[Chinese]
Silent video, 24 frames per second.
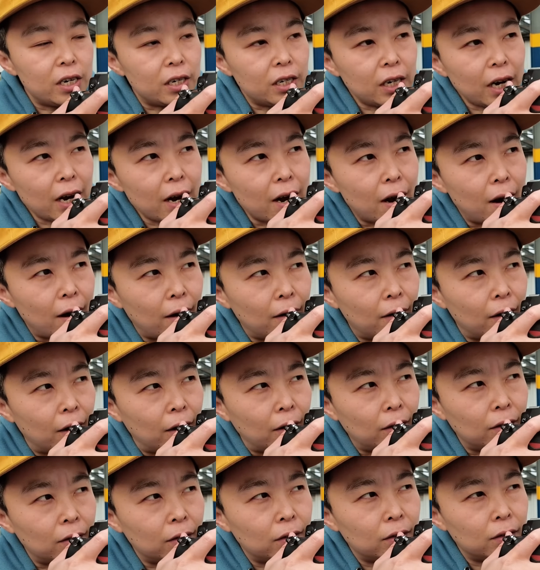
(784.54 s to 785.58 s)
这样呢，
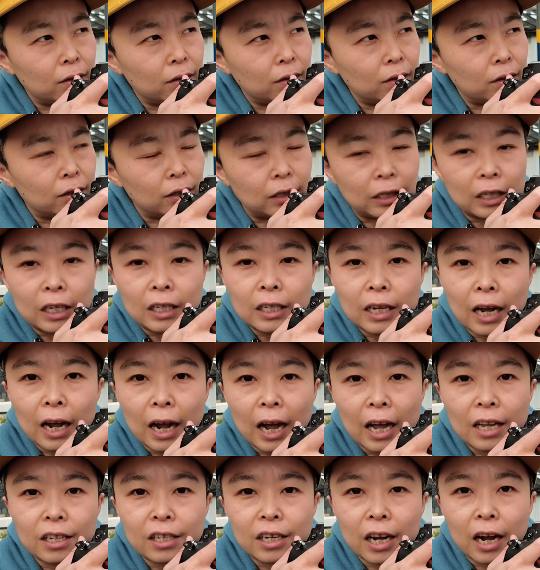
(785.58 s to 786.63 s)
您在
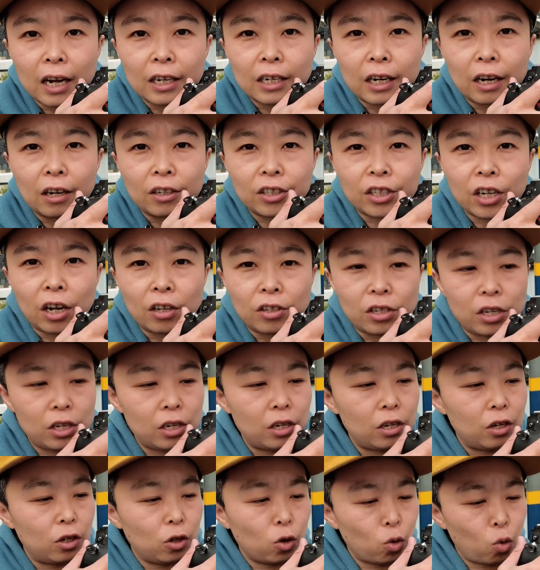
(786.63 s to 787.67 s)
按下这个相机
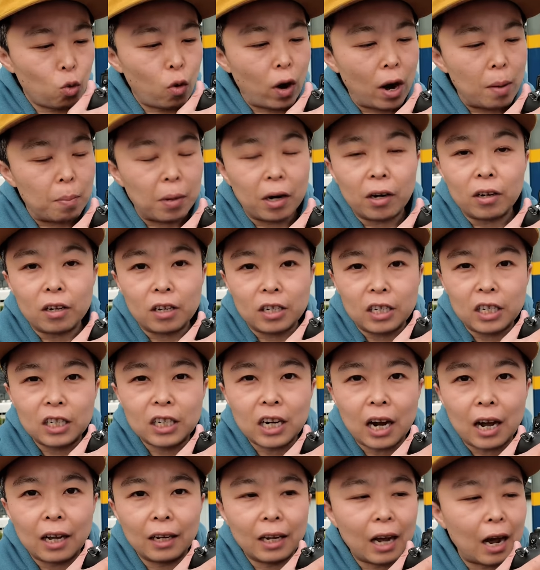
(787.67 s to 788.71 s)
快门的一
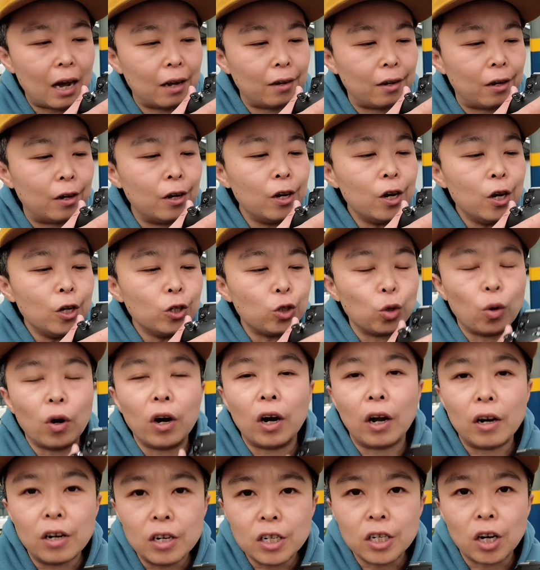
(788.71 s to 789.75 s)
刹那呢，就
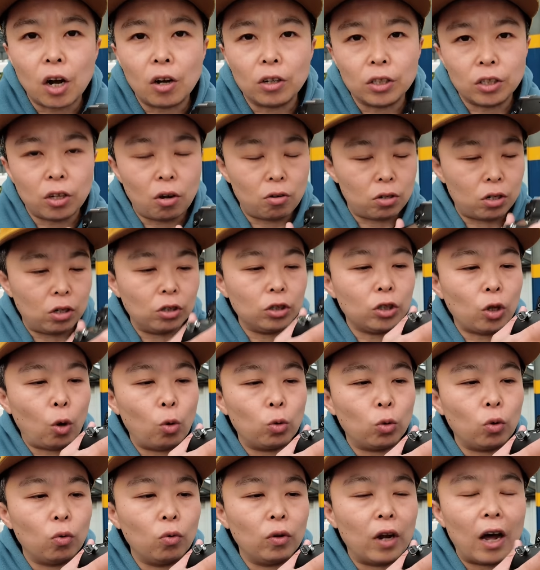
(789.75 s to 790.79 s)
很少造成抖
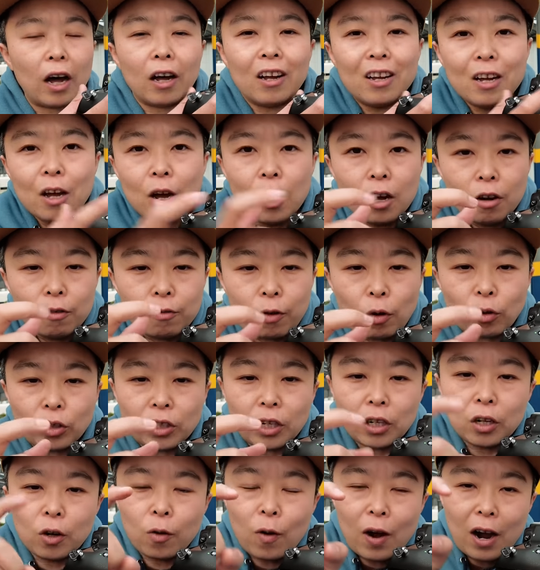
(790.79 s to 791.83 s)
动了。否
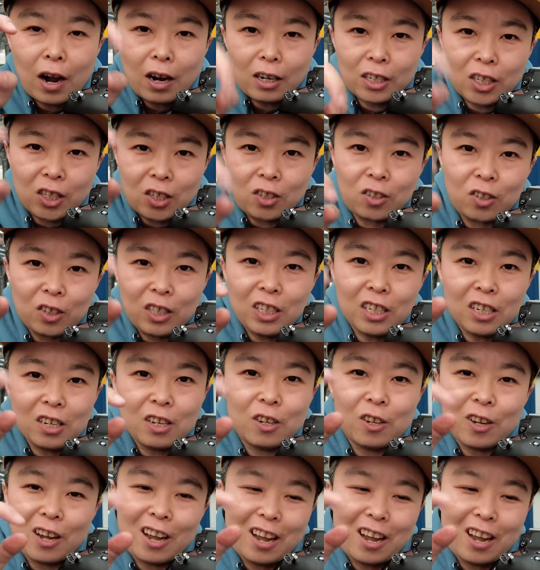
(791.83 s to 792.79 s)
则的话，使劲